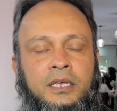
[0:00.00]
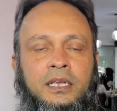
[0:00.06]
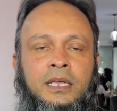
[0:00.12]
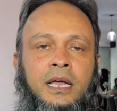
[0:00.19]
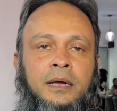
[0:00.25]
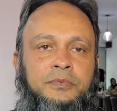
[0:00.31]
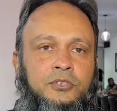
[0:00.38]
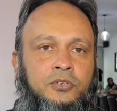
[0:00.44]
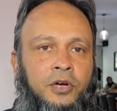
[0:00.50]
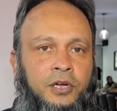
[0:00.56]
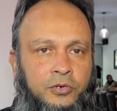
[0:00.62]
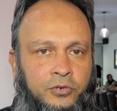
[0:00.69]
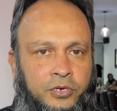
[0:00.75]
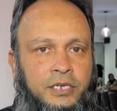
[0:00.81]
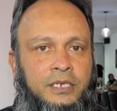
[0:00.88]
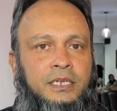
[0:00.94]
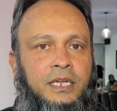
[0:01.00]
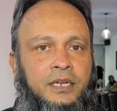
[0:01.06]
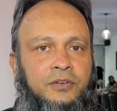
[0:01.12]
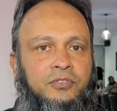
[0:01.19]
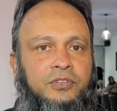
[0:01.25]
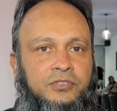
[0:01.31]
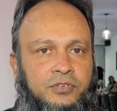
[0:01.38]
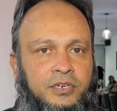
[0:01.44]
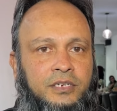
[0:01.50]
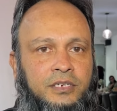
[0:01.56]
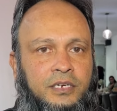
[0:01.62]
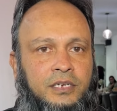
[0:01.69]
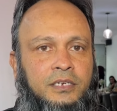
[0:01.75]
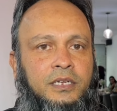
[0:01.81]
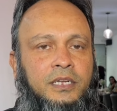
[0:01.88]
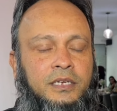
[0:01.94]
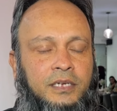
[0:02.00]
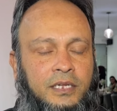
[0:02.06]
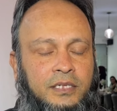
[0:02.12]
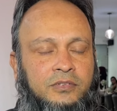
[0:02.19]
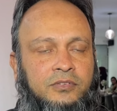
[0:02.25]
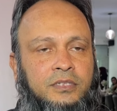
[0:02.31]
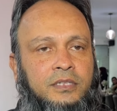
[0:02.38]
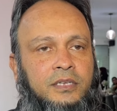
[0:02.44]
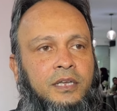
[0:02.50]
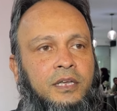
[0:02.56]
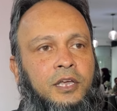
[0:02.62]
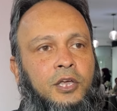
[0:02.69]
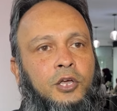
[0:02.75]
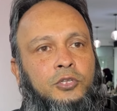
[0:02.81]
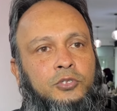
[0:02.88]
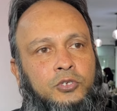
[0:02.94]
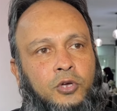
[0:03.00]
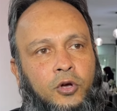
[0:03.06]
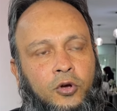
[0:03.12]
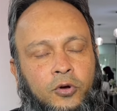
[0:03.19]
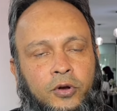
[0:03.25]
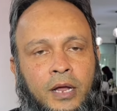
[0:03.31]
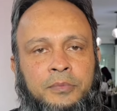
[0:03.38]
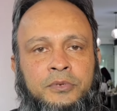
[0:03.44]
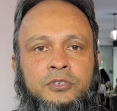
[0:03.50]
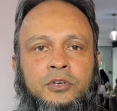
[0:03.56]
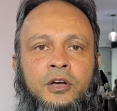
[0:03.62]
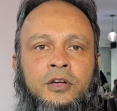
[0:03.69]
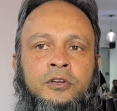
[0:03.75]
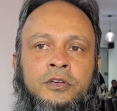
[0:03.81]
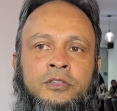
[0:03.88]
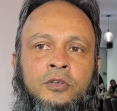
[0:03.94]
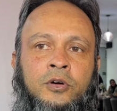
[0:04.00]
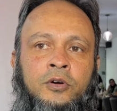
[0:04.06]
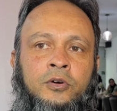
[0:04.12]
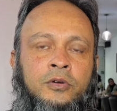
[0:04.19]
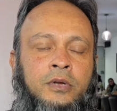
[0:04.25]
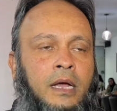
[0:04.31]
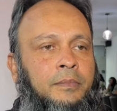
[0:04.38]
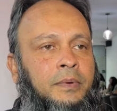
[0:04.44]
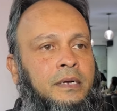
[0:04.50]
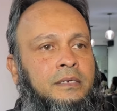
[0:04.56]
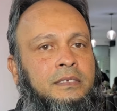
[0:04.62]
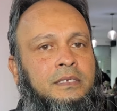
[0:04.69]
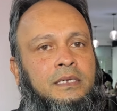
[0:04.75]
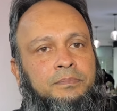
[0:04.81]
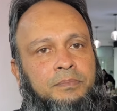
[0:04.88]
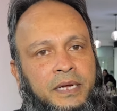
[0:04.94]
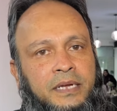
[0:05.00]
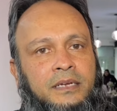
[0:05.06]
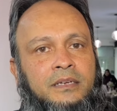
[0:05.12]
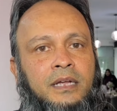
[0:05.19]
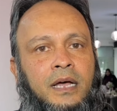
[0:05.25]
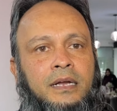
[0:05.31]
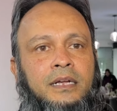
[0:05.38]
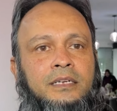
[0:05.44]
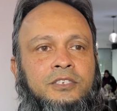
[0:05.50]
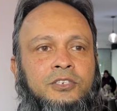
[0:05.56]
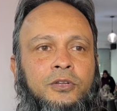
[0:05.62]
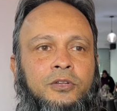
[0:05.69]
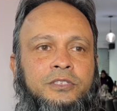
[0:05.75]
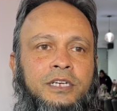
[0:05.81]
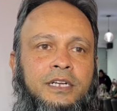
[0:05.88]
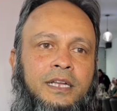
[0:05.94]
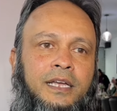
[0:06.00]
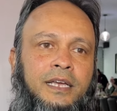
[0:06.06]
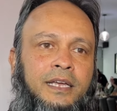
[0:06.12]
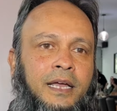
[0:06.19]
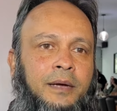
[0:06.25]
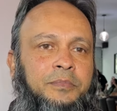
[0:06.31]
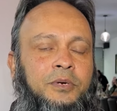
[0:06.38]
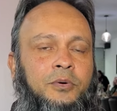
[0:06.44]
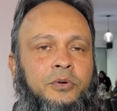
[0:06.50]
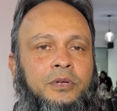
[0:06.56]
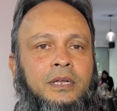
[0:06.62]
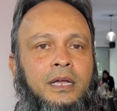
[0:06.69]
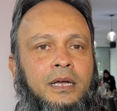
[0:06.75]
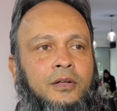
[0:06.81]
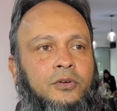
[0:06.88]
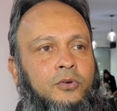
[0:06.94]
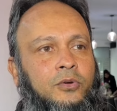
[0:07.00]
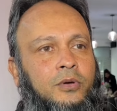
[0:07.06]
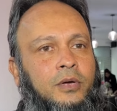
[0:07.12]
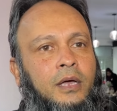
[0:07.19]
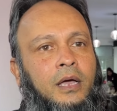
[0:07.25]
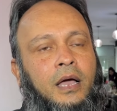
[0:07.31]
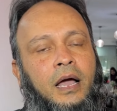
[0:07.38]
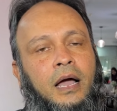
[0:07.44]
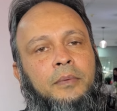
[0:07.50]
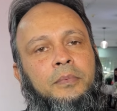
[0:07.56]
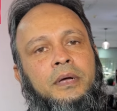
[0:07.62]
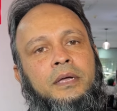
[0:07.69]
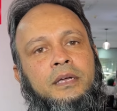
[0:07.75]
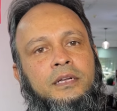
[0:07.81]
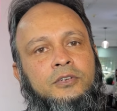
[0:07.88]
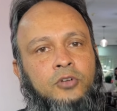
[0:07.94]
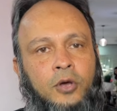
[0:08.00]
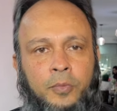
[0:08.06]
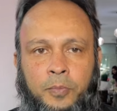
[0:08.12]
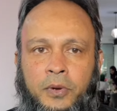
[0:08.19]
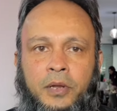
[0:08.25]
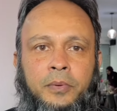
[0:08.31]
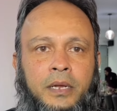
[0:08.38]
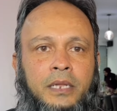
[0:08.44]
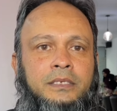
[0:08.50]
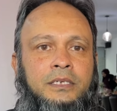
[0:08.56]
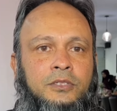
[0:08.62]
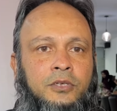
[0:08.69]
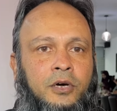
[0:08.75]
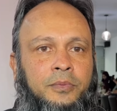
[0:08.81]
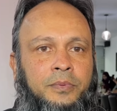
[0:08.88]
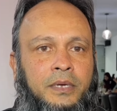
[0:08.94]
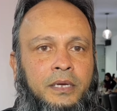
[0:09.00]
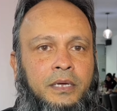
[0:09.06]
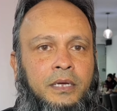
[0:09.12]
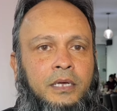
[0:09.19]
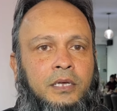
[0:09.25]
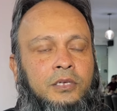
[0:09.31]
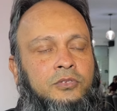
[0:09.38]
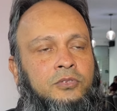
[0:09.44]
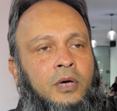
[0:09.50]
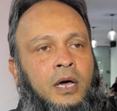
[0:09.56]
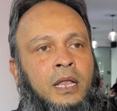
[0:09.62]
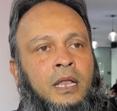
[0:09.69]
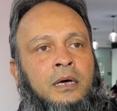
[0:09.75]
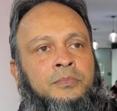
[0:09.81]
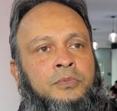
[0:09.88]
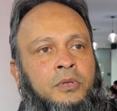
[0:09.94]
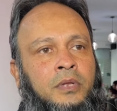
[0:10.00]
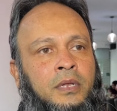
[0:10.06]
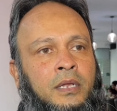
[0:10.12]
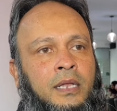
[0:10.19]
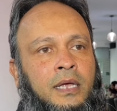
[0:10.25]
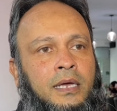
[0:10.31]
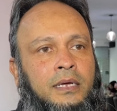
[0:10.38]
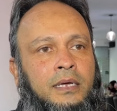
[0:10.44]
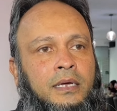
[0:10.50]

থেকে আমি জয়েন হই ইন্ডিয়ান রেস্টুরেন্টের ইন্ডাস্ট্রিতে যখন আমি জয়েন হই তখন আমার মেন টার্গেট ছিল যেটাই আমি করি না কেন আমাকে টপ লেভেলে যেতে হবে সো আলহামদুলিল্লাহ